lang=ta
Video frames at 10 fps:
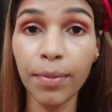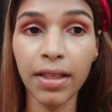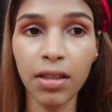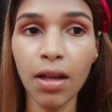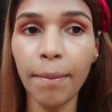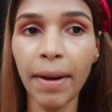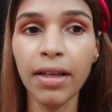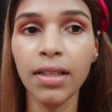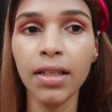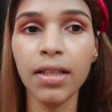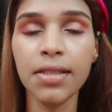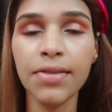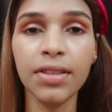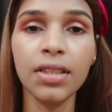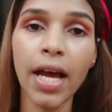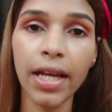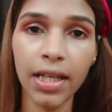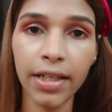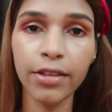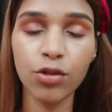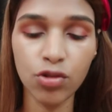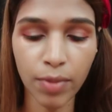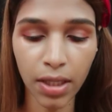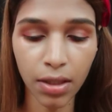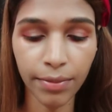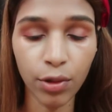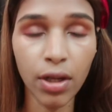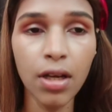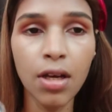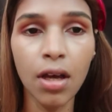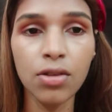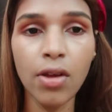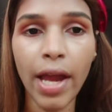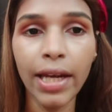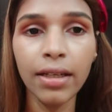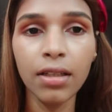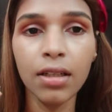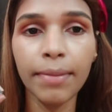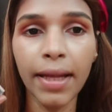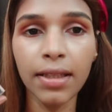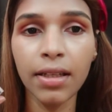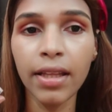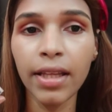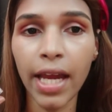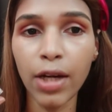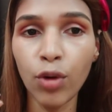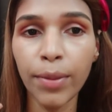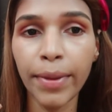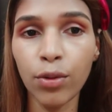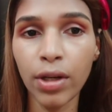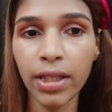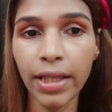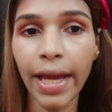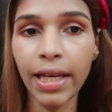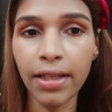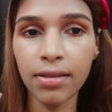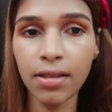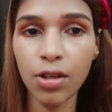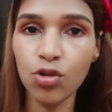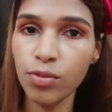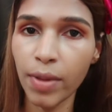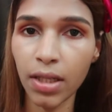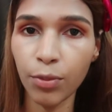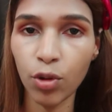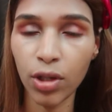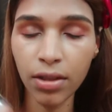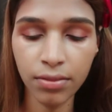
பார்த்திங்கன்னா பண்ணிவிட்டு நெக்ஸ்ட் வந்து நான் ஐலைனர் யூஸ் பண்ணிக்க போகிறேன் ஸோ ஐலைனருக்கு பார்த்திங்கன்னா இந்த என்ஒய்பேயோட இந்த ஐலைனர் தான் யூஸ் பண்ண போகிறேன்